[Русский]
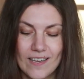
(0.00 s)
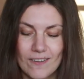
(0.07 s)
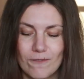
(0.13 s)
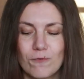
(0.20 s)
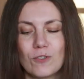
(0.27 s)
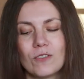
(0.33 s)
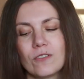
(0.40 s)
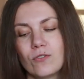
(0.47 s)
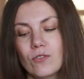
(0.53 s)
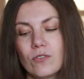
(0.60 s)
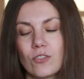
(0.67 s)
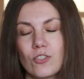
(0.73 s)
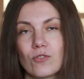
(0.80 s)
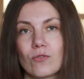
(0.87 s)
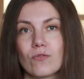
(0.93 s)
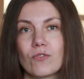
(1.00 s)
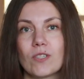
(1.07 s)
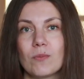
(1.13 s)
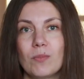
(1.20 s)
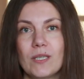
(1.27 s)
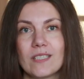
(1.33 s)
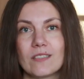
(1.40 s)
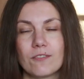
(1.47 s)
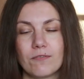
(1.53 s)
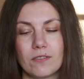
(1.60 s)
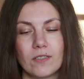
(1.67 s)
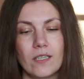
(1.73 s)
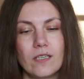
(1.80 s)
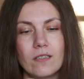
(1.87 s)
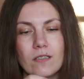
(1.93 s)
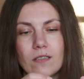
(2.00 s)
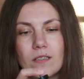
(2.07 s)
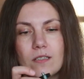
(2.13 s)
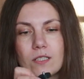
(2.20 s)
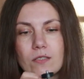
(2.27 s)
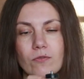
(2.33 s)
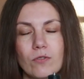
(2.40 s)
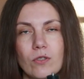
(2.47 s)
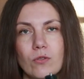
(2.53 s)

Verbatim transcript: Вот, идет, значит, он в комплекте фонарь и с вот